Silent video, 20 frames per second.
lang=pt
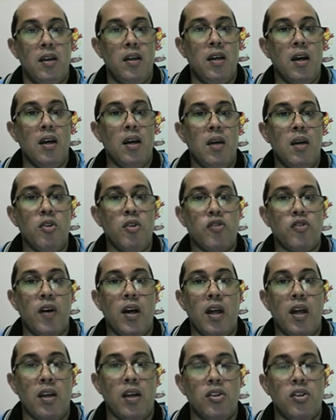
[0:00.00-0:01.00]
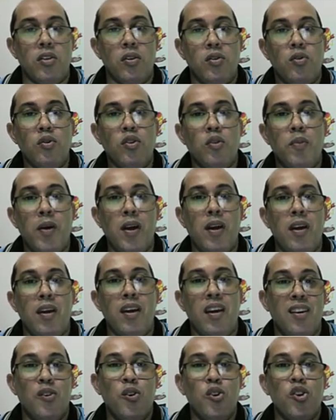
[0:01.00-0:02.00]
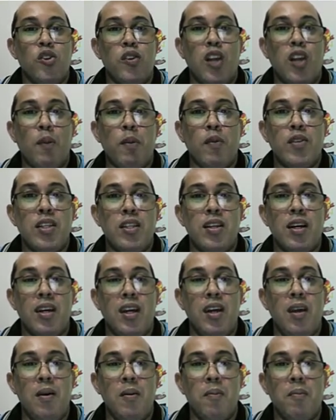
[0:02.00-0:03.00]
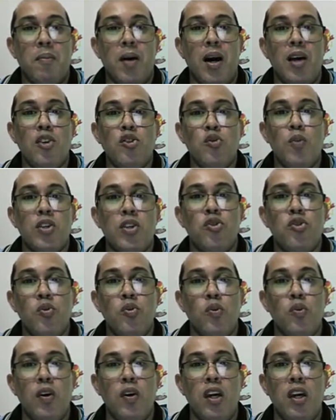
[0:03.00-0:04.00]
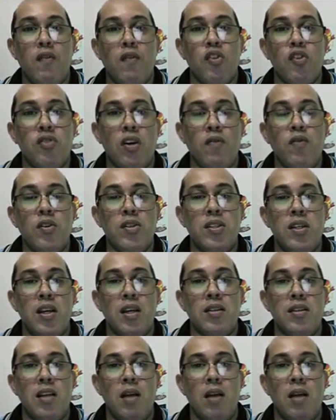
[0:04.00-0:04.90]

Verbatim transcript: E aí, meus feras, tudo bem? Hoje eu trago para vocês aqui mais um assunto aí que vai ajudar você a